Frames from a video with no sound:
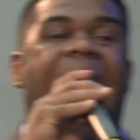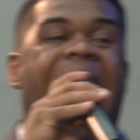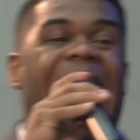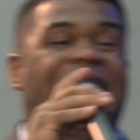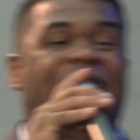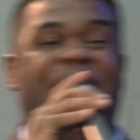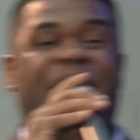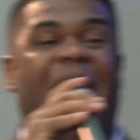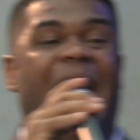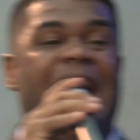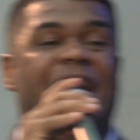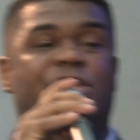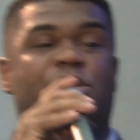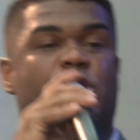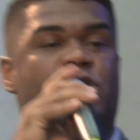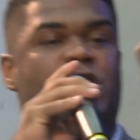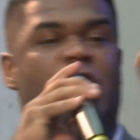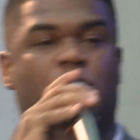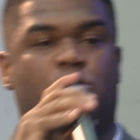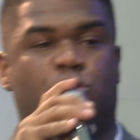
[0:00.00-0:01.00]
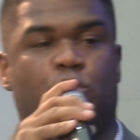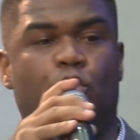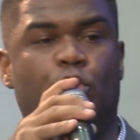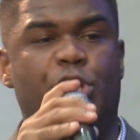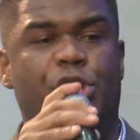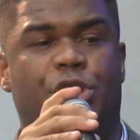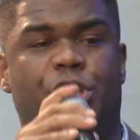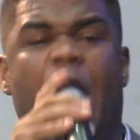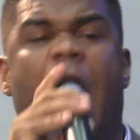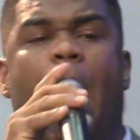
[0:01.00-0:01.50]
atrás de
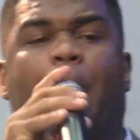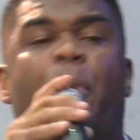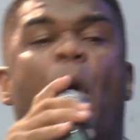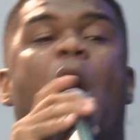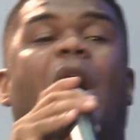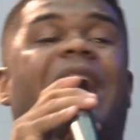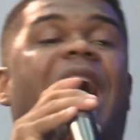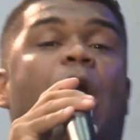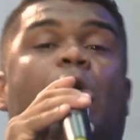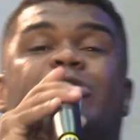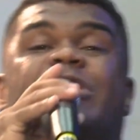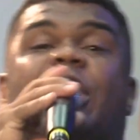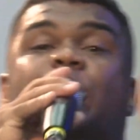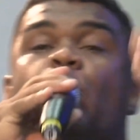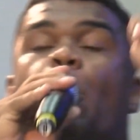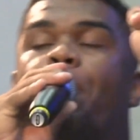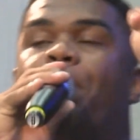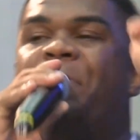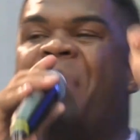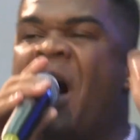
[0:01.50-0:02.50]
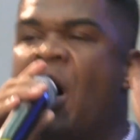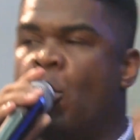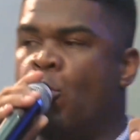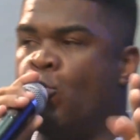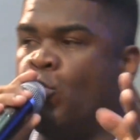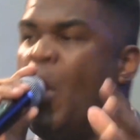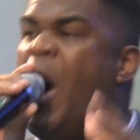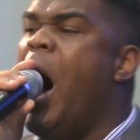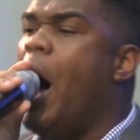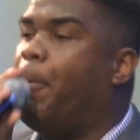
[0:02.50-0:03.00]
Jesus por causa do
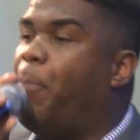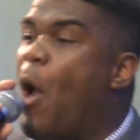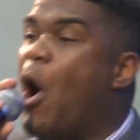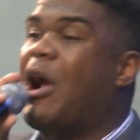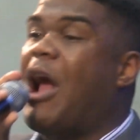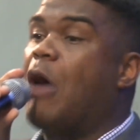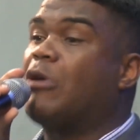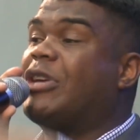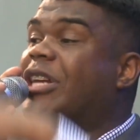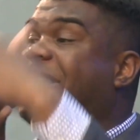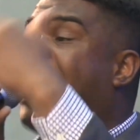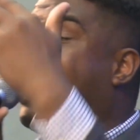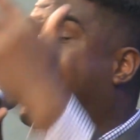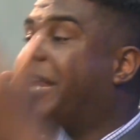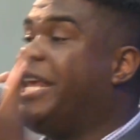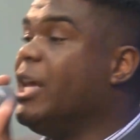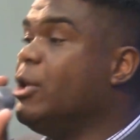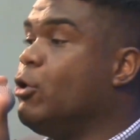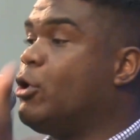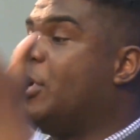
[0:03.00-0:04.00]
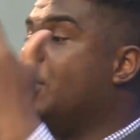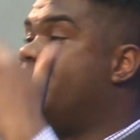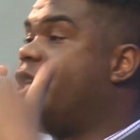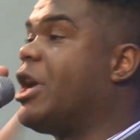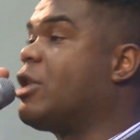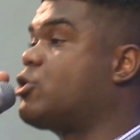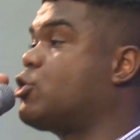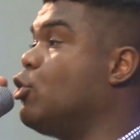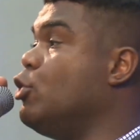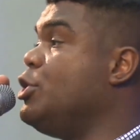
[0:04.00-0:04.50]
pão, por causa daquilo que
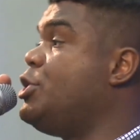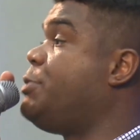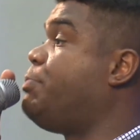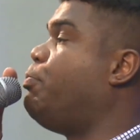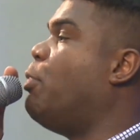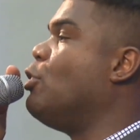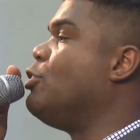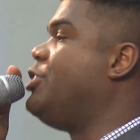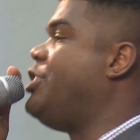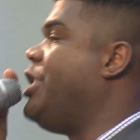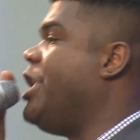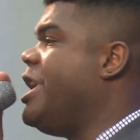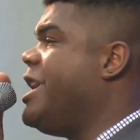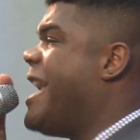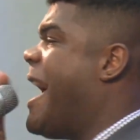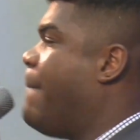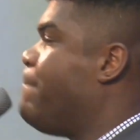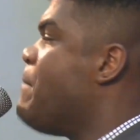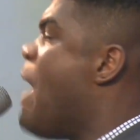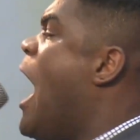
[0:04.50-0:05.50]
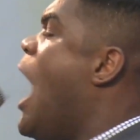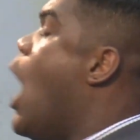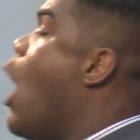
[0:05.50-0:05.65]
Jesus podia